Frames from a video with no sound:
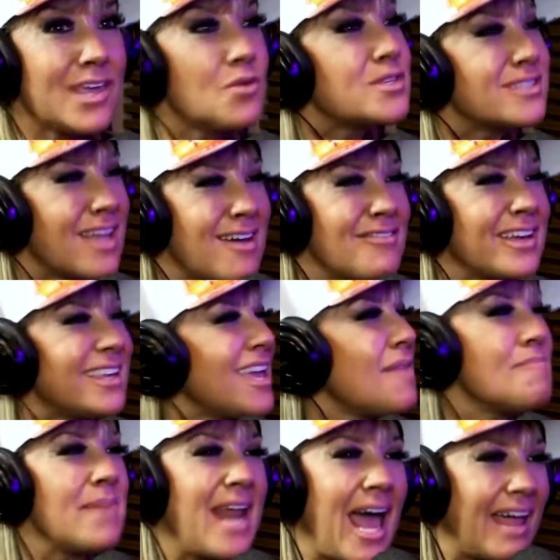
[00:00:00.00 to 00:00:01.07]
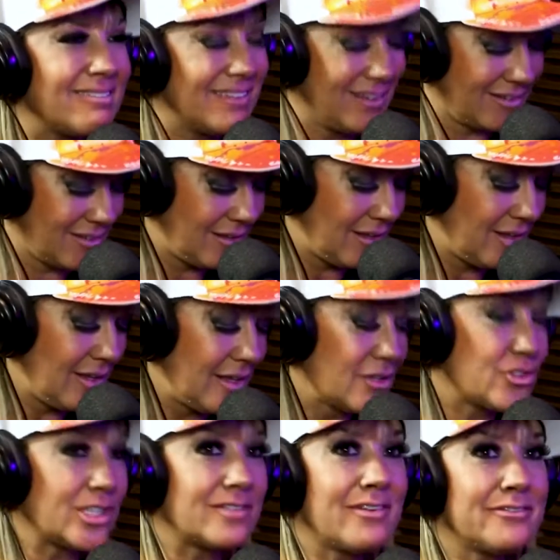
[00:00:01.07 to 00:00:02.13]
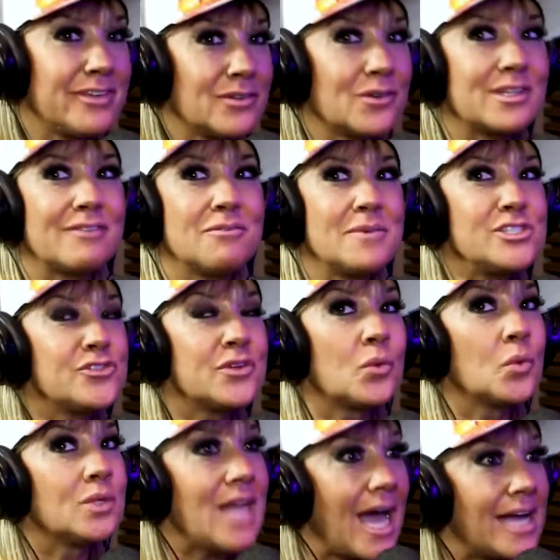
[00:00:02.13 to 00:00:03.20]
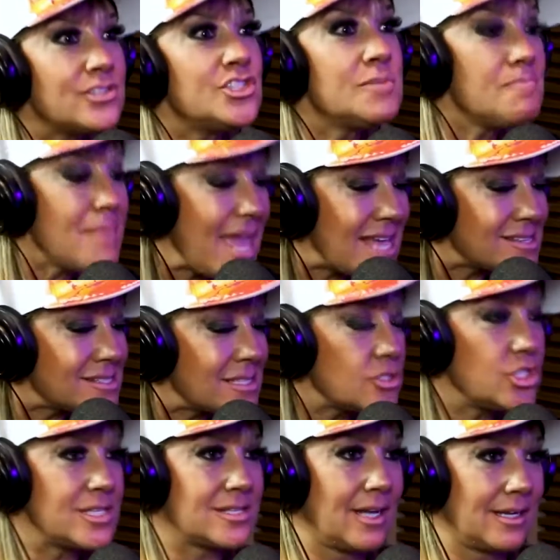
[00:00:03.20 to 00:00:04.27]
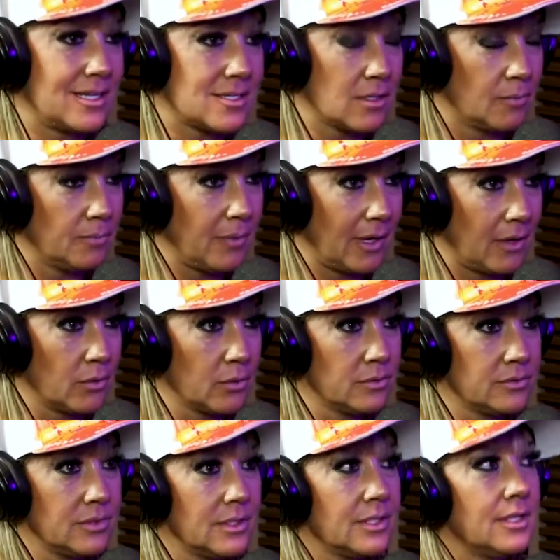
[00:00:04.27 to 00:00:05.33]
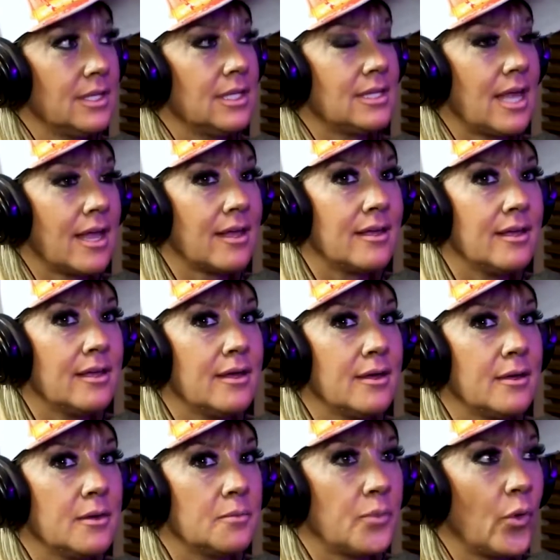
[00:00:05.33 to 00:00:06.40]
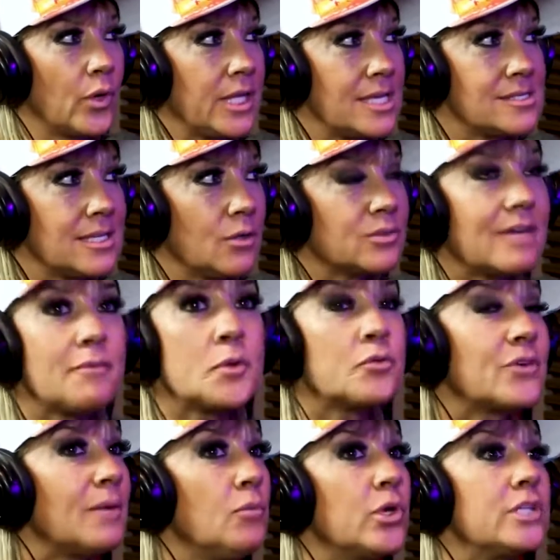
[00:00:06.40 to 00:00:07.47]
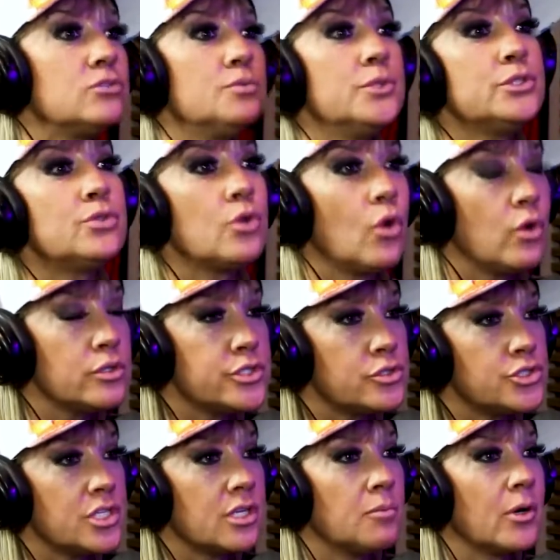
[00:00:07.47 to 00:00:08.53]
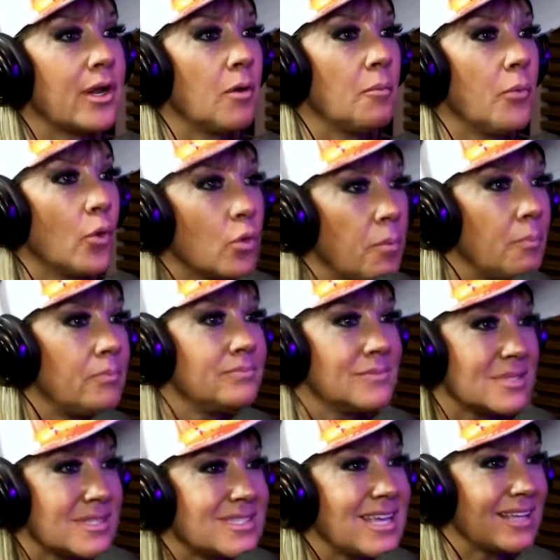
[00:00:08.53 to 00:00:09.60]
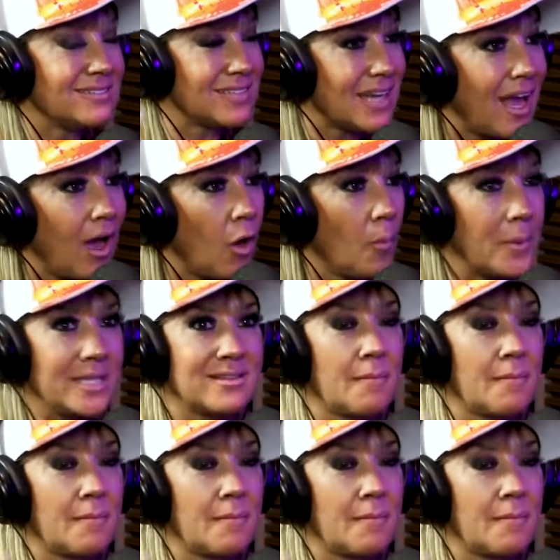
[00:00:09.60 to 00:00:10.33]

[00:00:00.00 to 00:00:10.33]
E eu estava quebrada. Já estava vendo que estava uma dificuldade imensa de estar em São Paulo, né? Porque assim, não dava para eu ficar morando muito longe, eu tinha que morar um pouco central